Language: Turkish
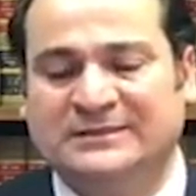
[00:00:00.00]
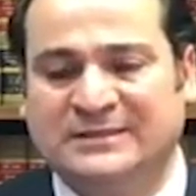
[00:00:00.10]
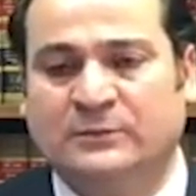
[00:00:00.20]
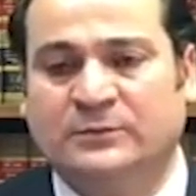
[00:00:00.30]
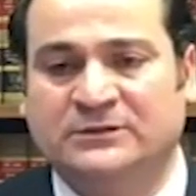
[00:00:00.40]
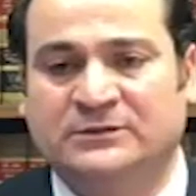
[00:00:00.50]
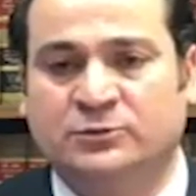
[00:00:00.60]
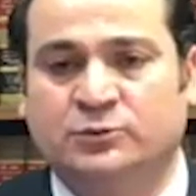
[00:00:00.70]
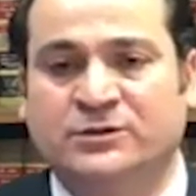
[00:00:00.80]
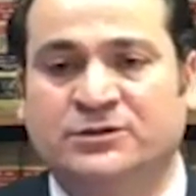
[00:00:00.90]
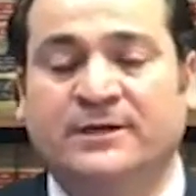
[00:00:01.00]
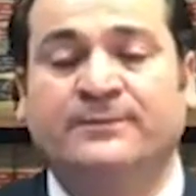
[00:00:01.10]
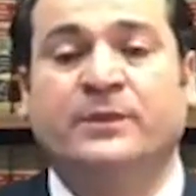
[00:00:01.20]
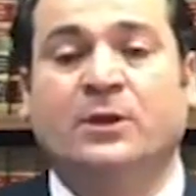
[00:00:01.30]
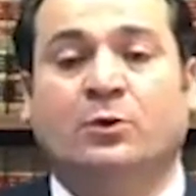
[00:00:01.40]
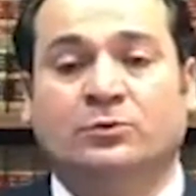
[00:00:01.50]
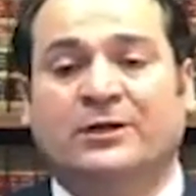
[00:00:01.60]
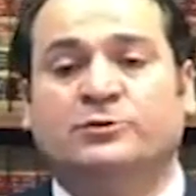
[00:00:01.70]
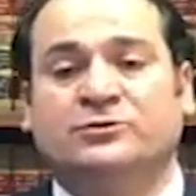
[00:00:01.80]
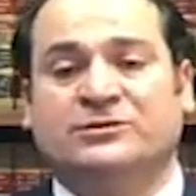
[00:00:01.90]
İzin almadıkları sürece
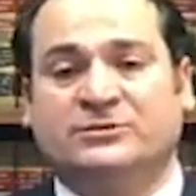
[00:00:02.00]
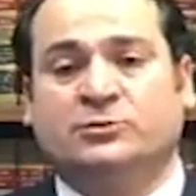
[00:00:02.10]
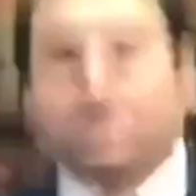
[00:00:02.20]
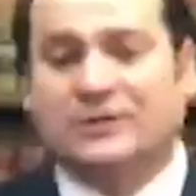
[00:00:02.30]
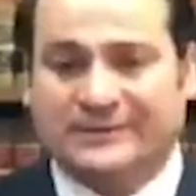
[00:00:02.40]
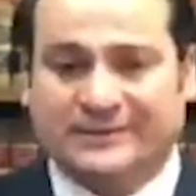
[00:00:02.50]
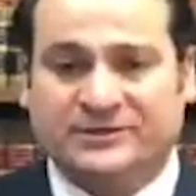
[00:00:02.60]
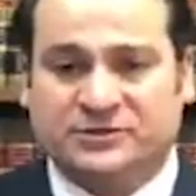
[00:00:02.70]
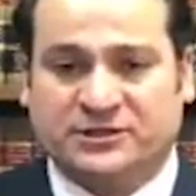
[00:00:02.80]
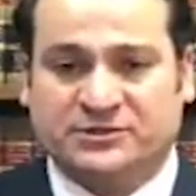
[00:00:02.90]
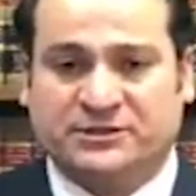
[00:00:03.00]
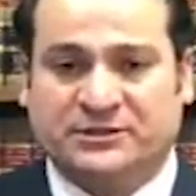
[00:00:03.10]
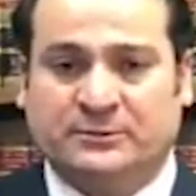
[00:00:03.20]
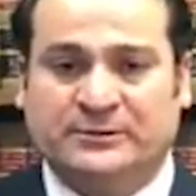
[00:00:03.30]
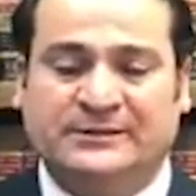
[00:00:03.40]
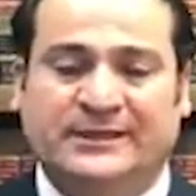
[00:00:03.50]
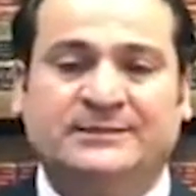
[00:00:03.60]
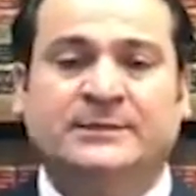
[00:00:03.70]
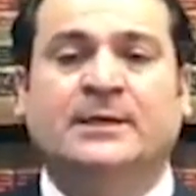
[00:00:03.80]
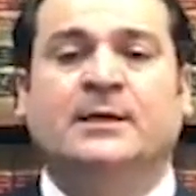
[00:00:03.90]
onlar çok ciddi sorunlarla karşı karşıya
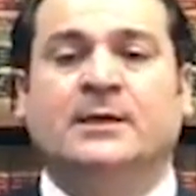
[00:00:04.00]
kalabilirler.